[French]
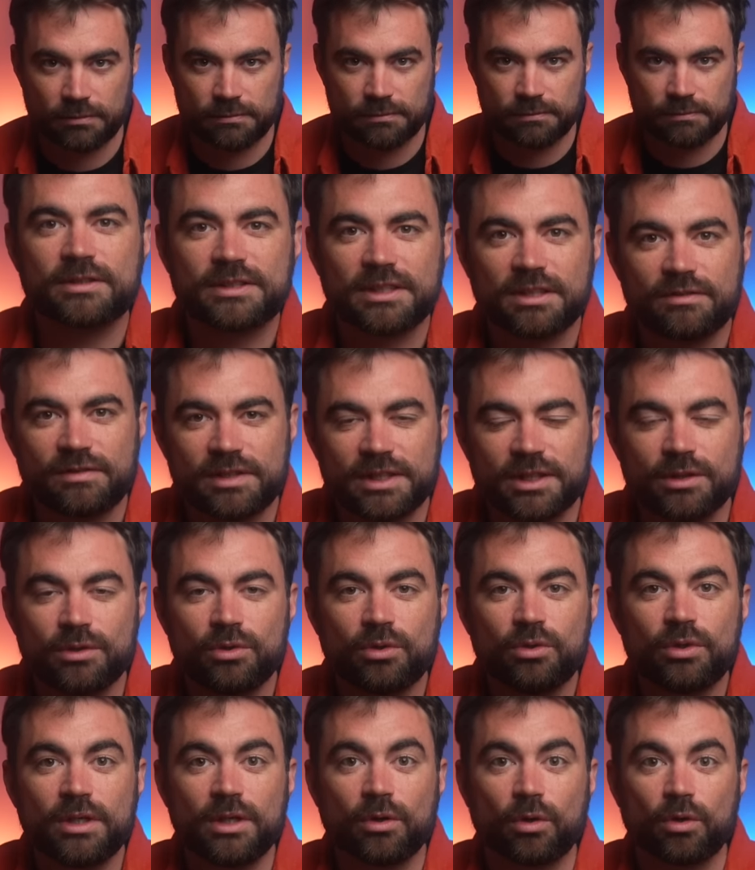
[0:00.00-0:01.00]
Dans cette
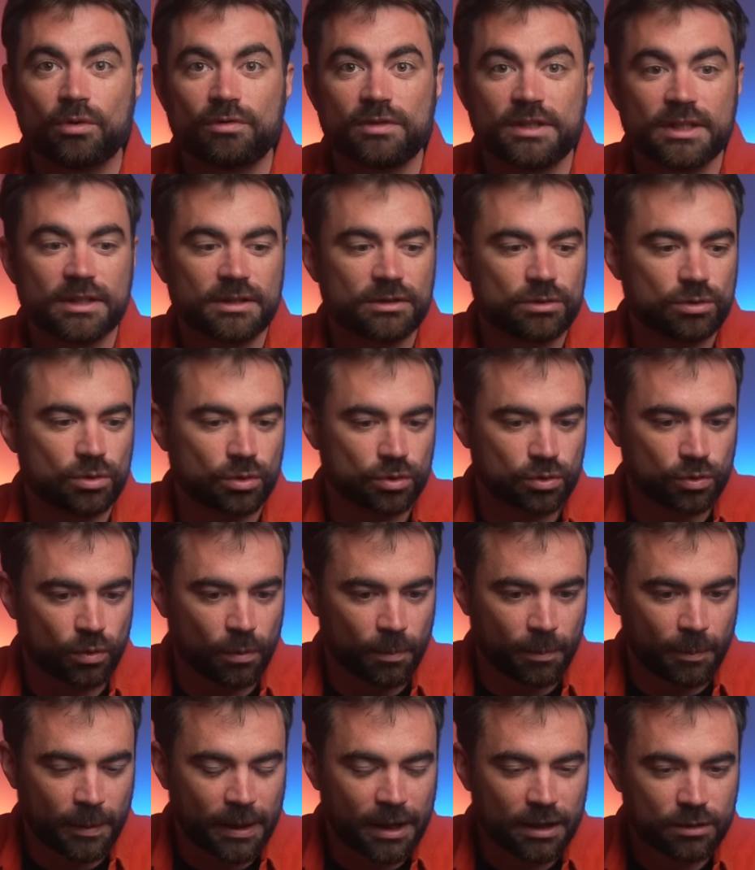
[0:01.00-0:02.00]
vidéo, il revient sur
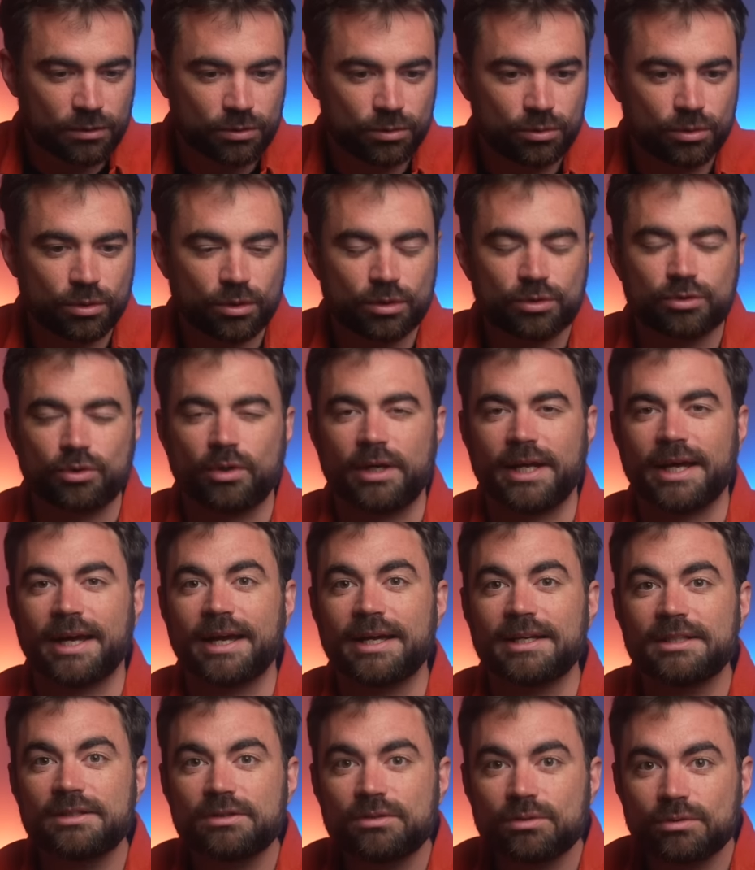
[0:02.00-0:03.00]
son parcours, sur les
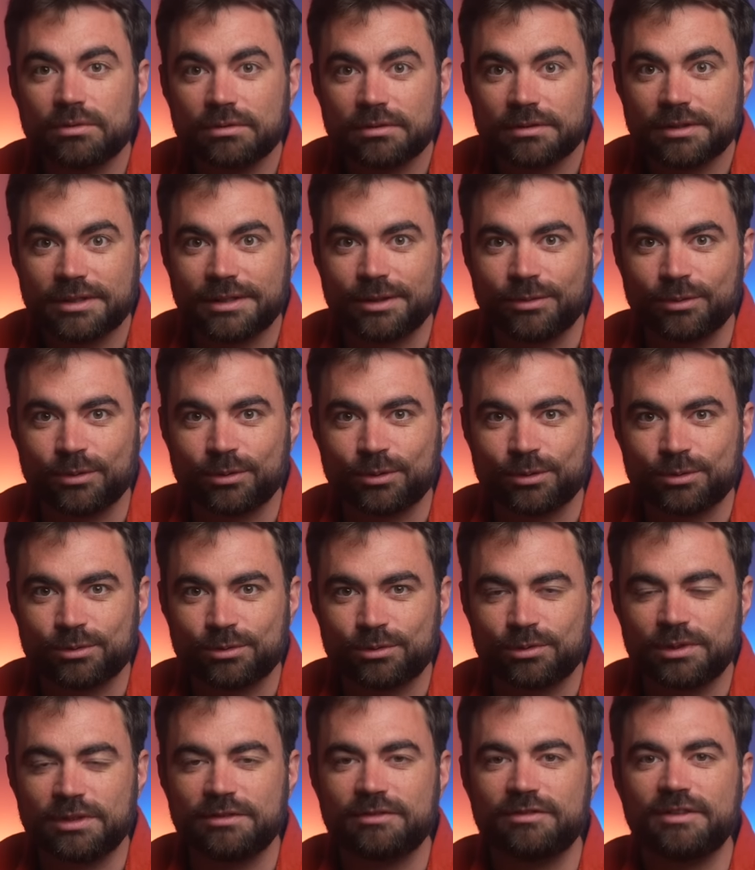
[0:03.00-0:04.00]
raisons qui l'ont
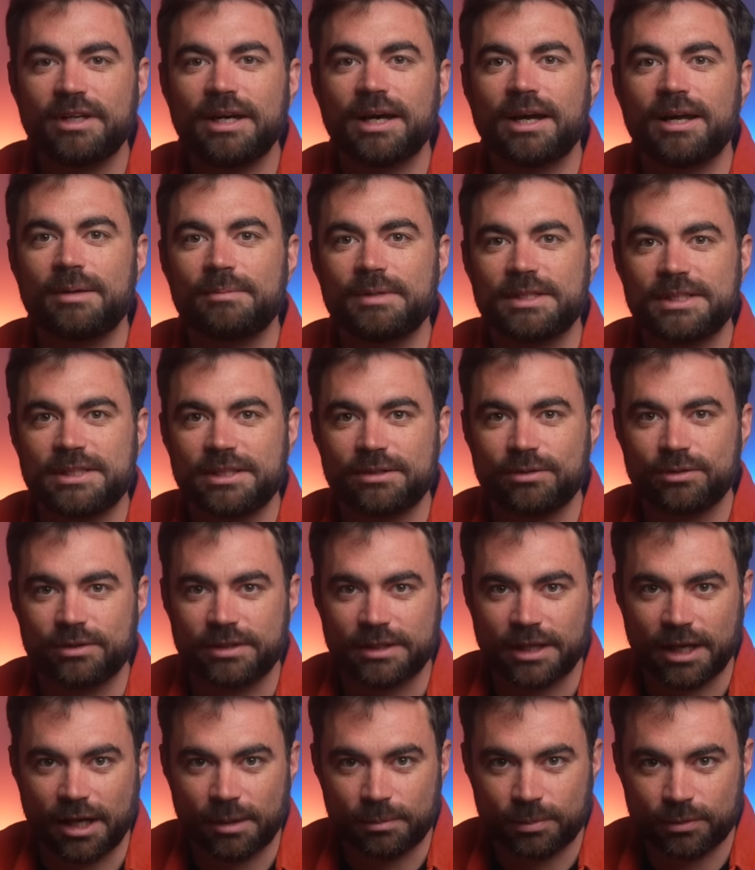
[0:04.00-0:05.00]
conduit vers un métier de
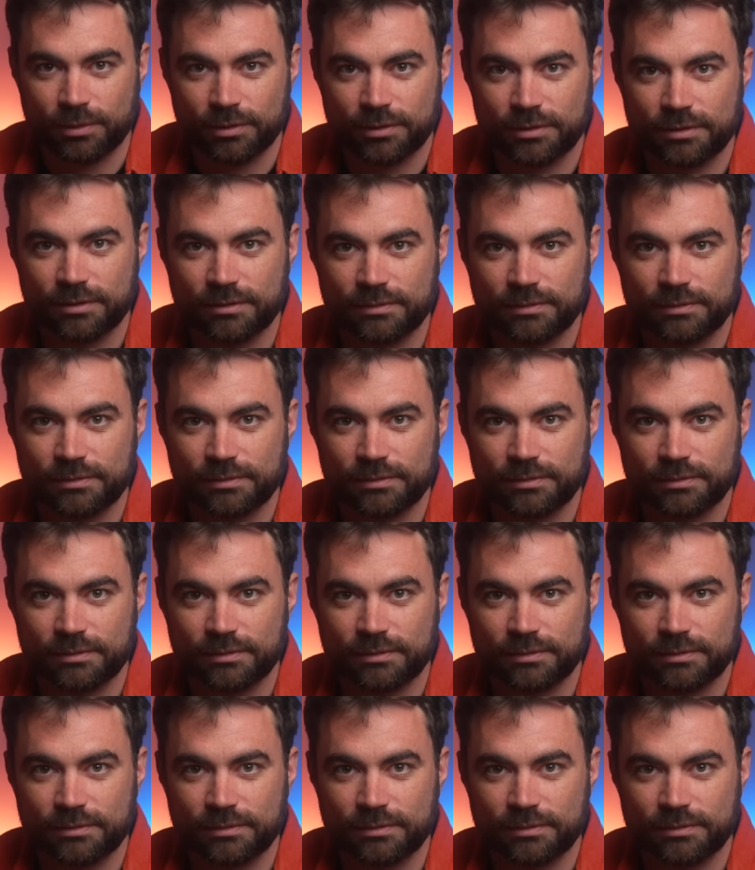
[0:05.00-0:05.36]
thérapeute.